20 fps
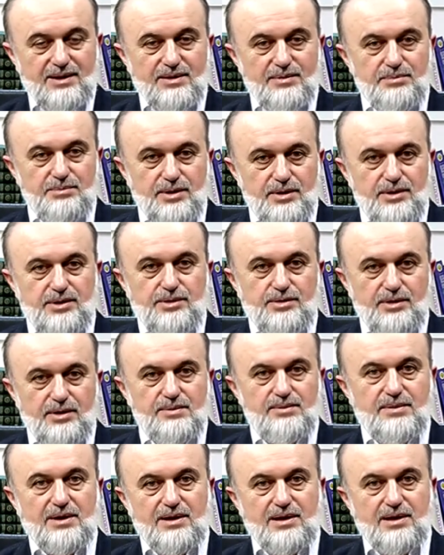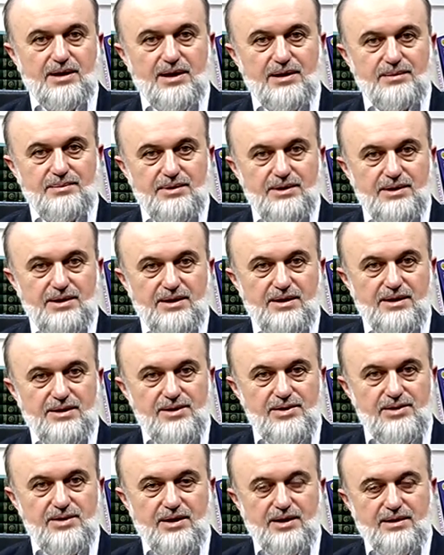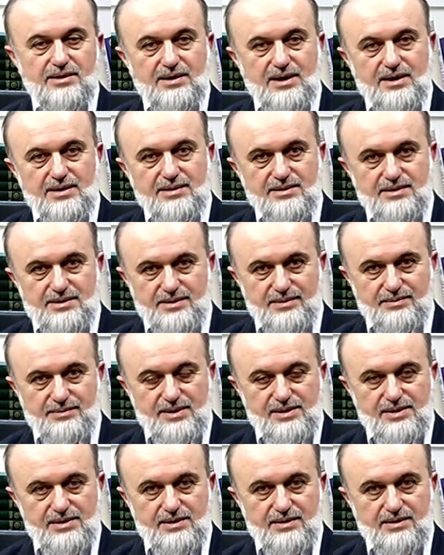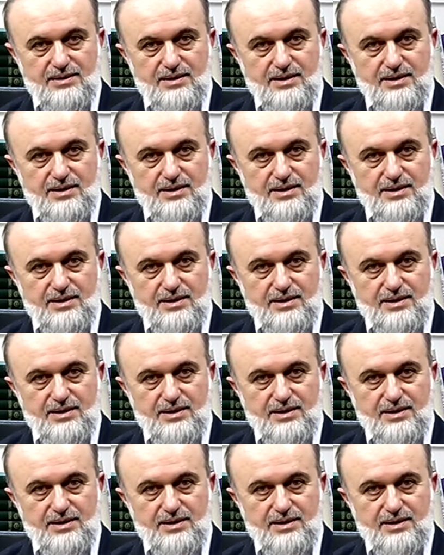boş koyma kalbi ki şeytan girmesin.